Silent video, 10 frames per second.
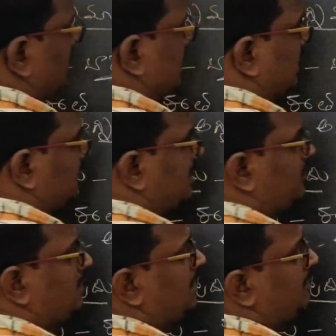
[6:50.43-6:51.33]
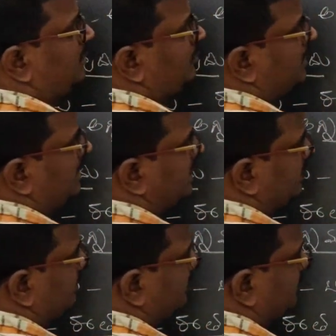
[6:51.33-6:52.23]
ఉత్తరానికి వెళ్తున్నాం అనుకోండి
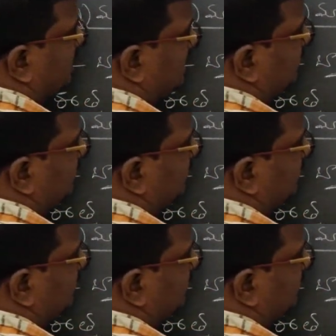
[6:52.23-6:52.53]
ఈ వైపున